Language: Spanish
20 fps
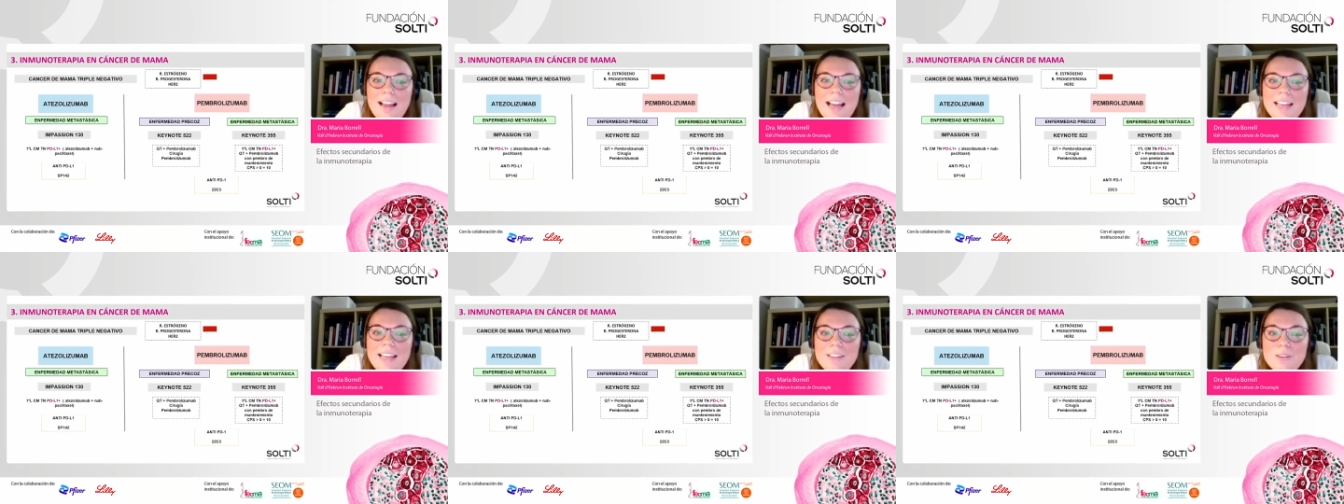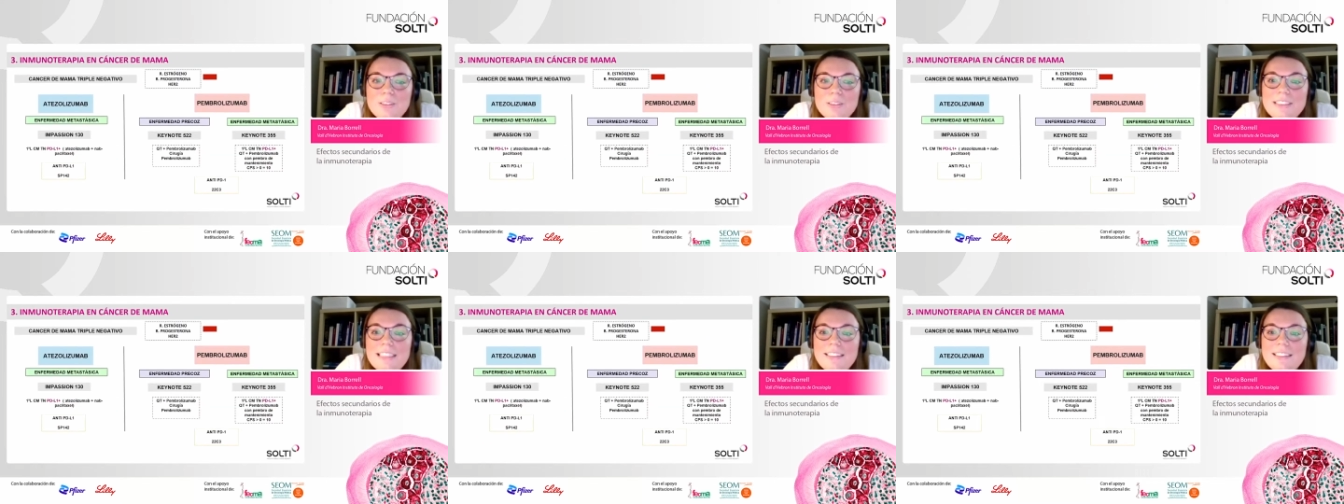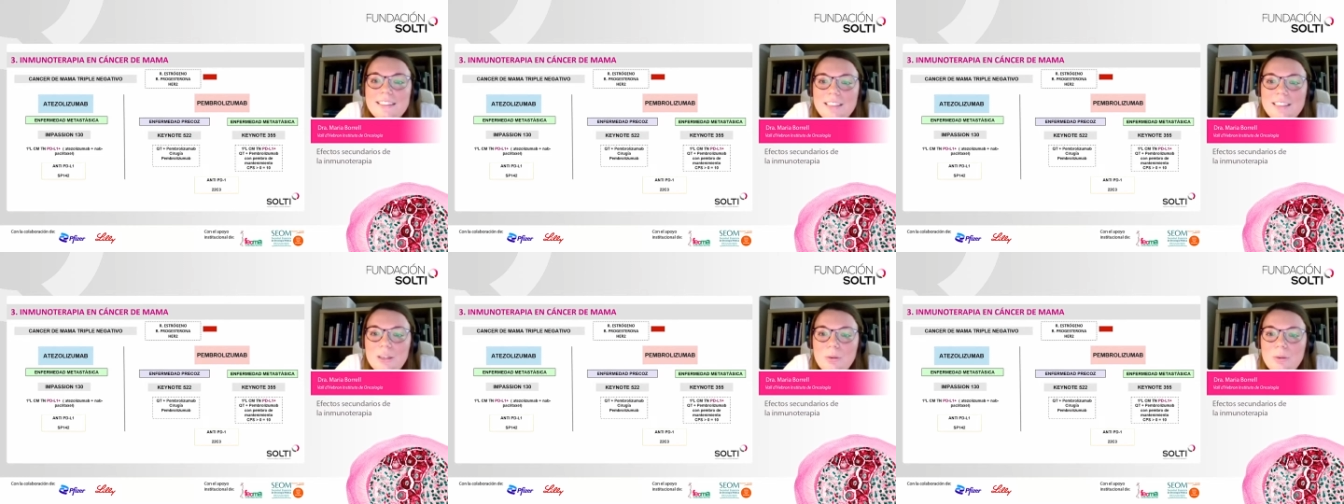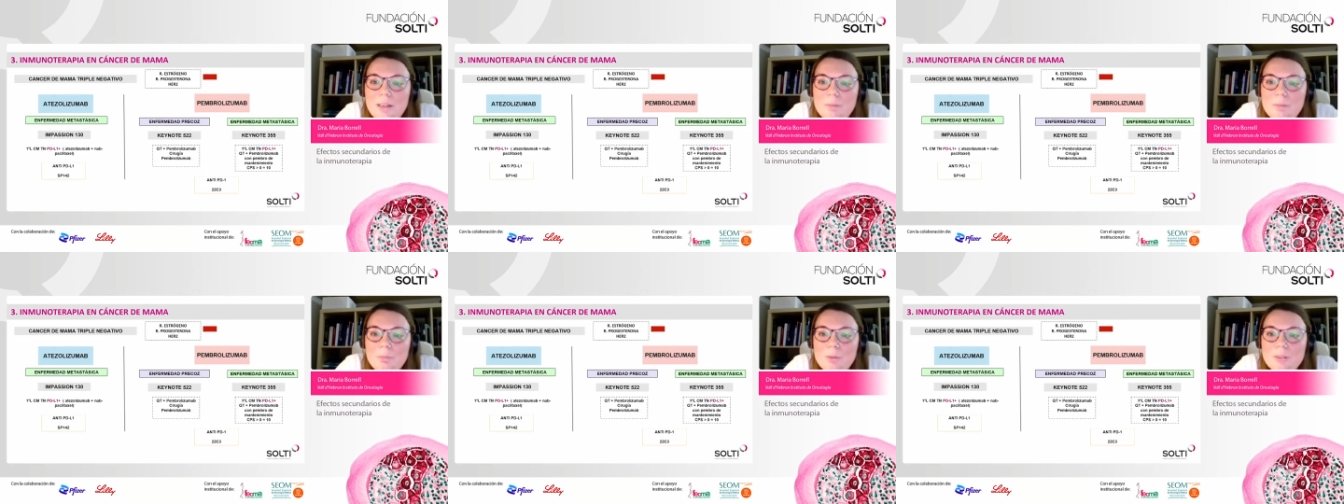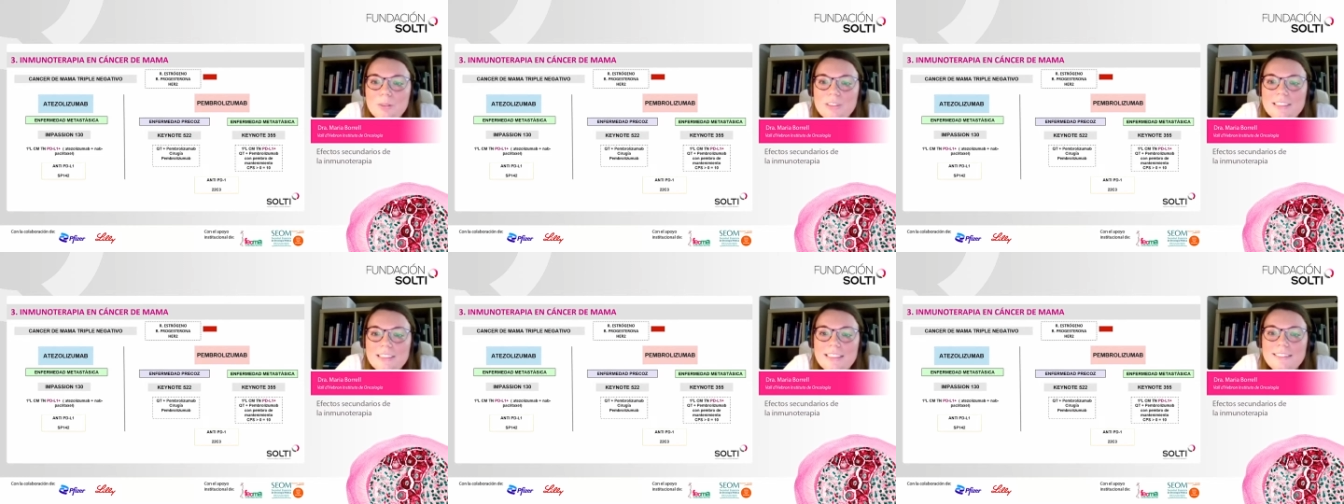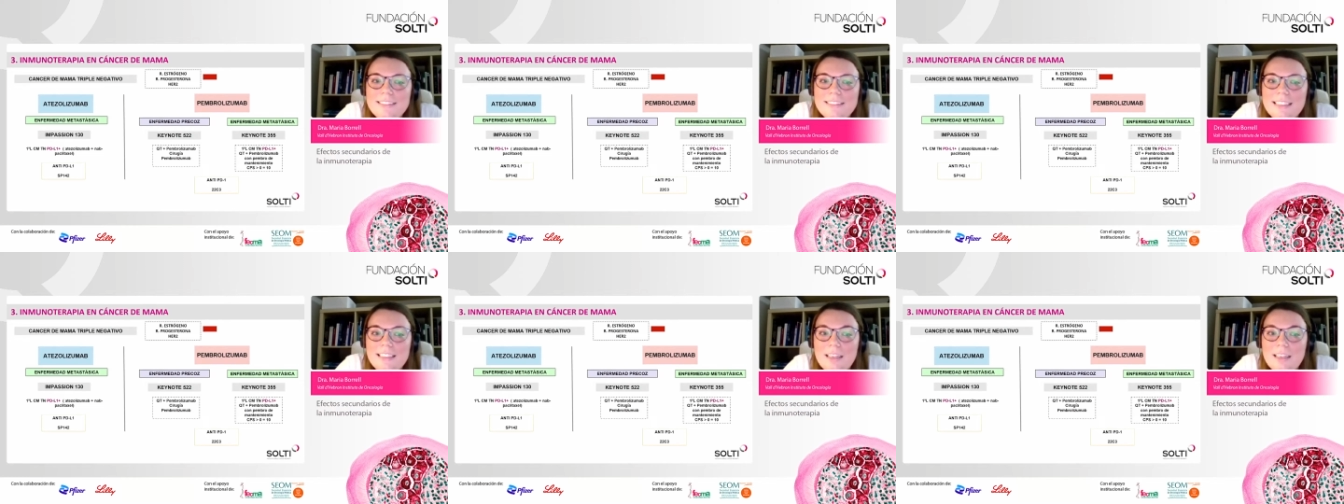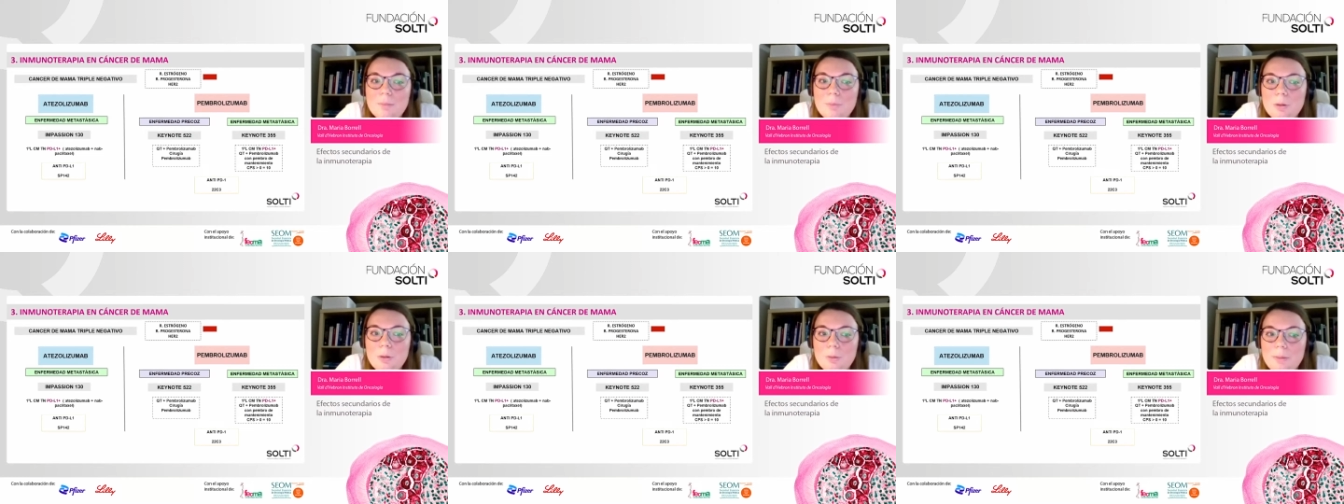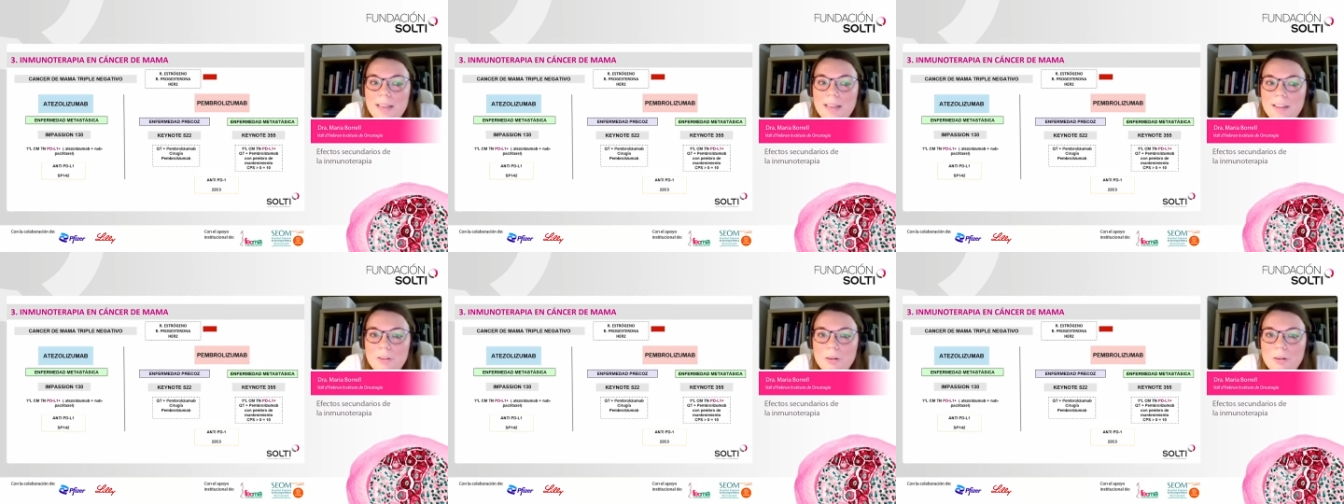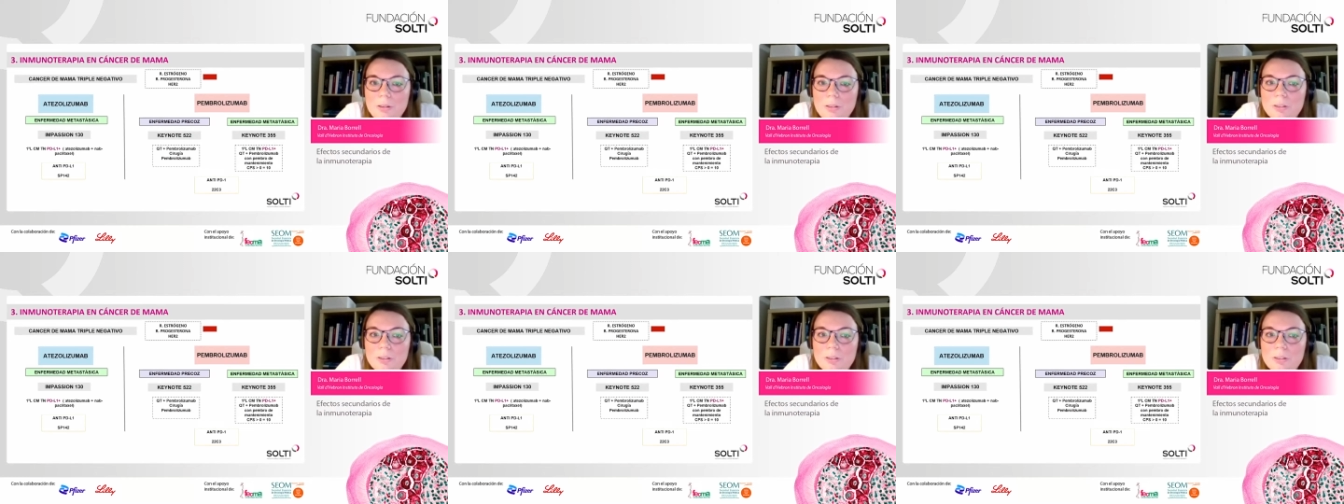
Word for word: hay dos anticuerpos que se han aprobado,